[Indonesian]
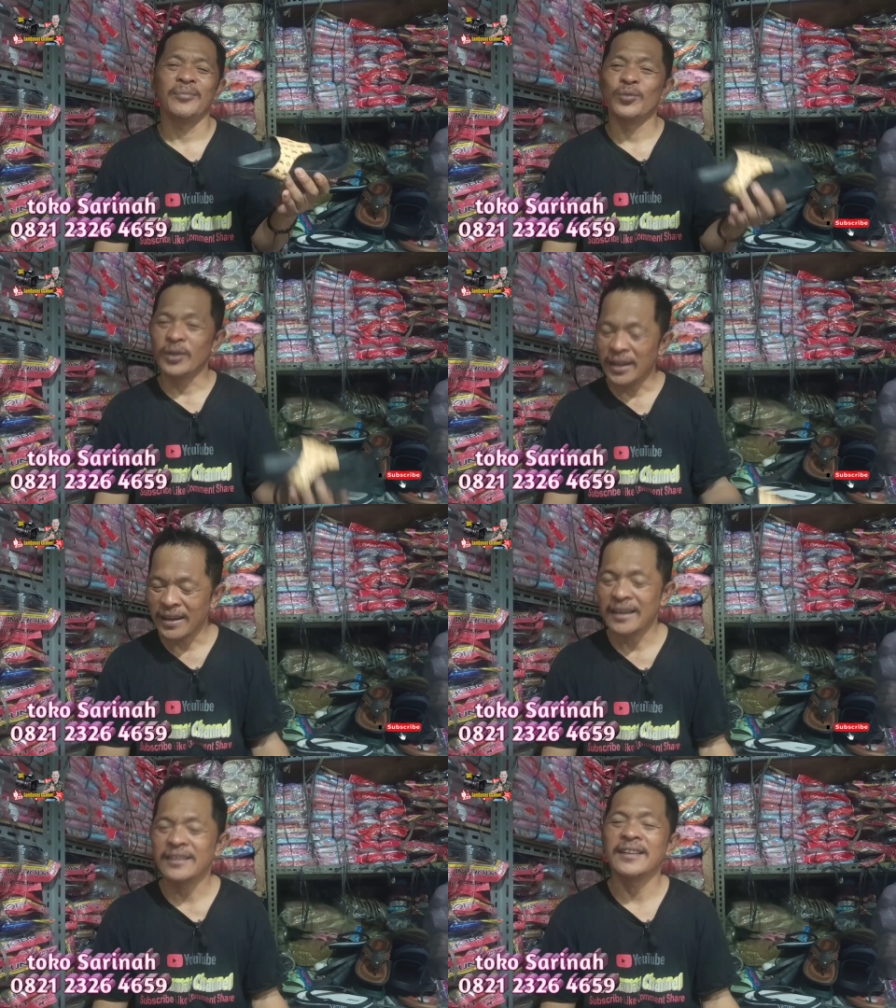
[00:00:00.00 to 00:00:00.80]
mudah
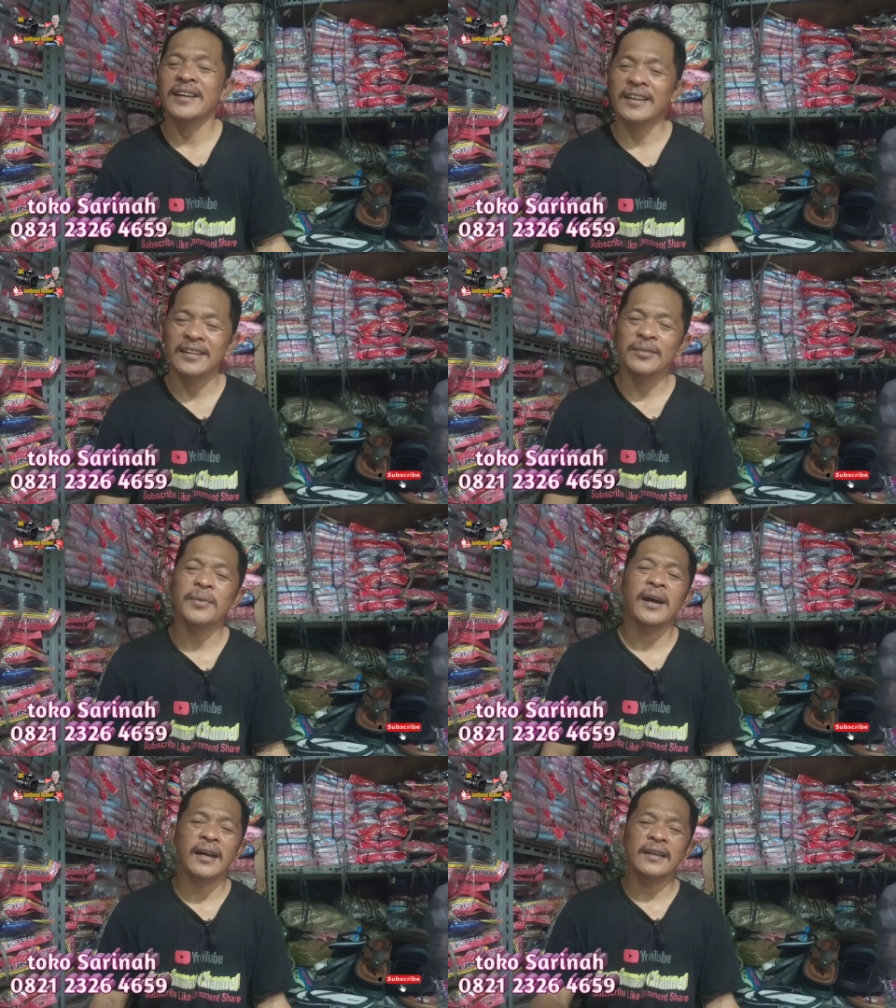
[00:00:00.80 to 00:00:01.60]
kan caranya
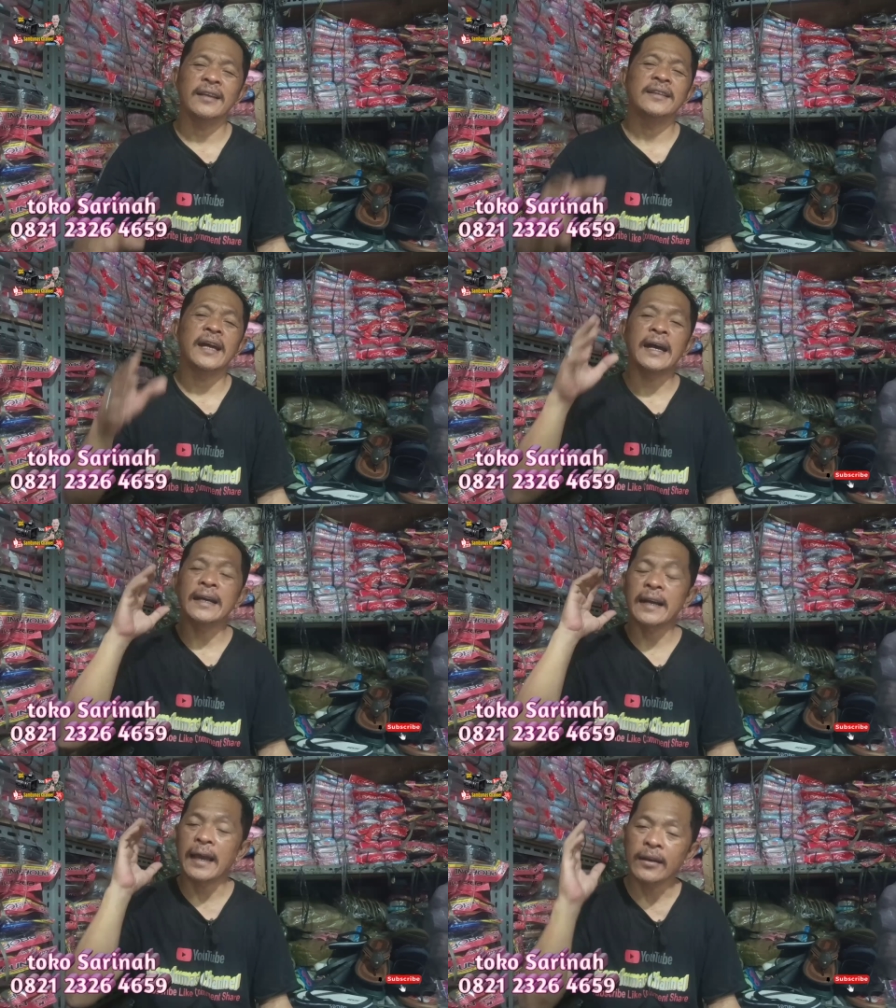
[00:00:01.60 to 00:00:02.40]
makanya
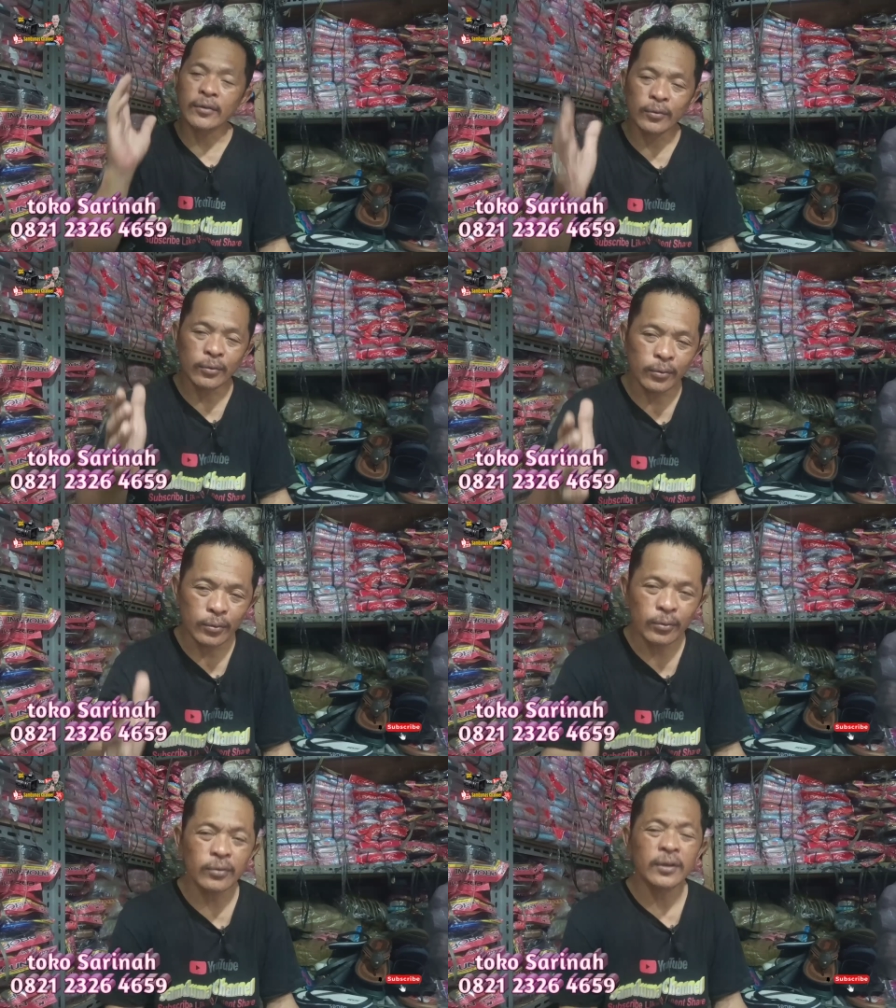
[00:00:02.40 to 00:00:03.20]
jangan
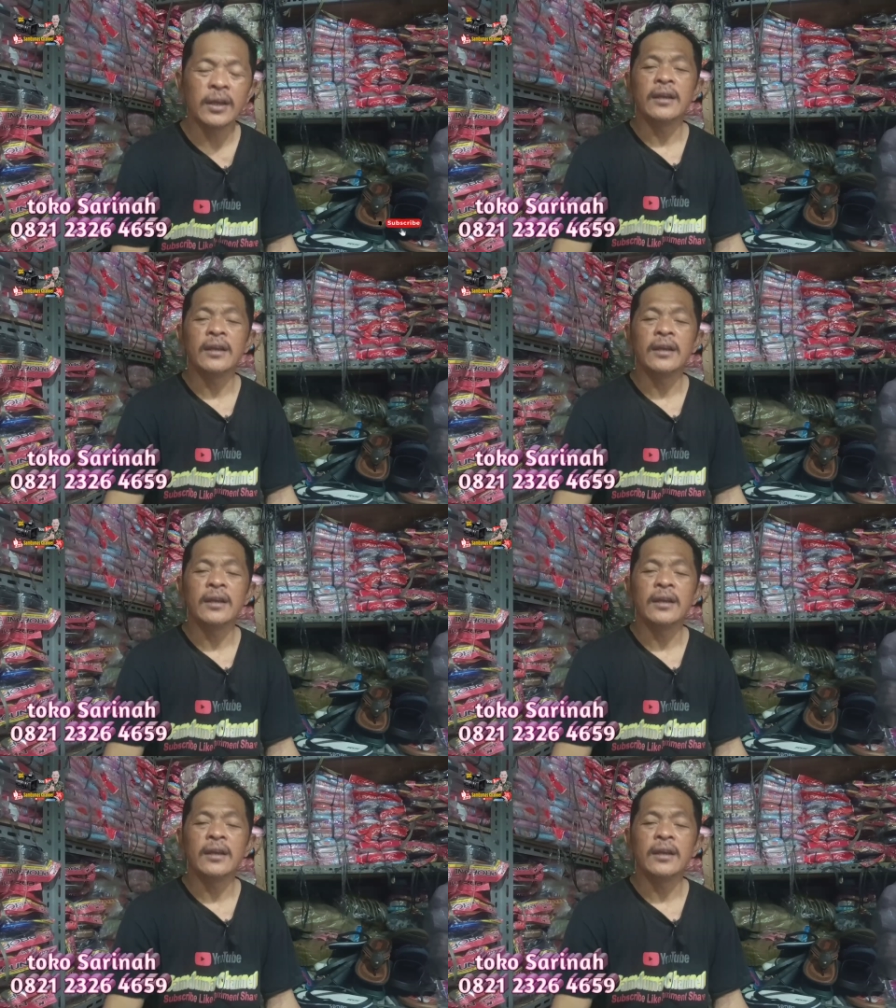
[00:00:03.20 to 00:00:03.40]
ragu